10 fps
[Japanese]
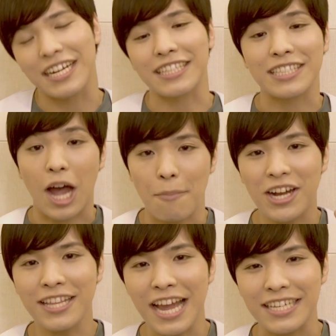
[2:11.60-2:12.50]
がた
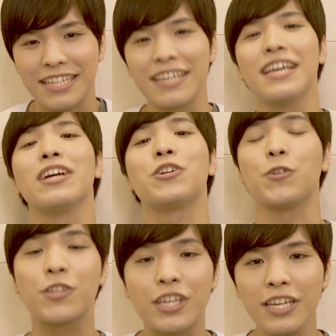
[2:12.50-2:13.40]
まらない
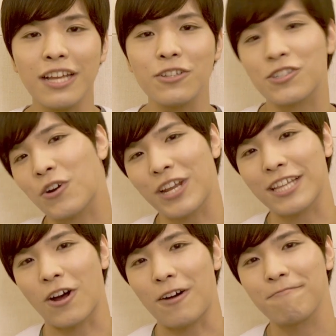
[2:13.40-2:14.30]

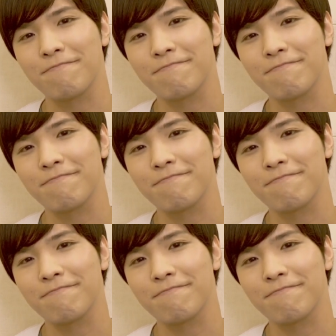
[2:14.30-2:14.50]
クッキーチョコレート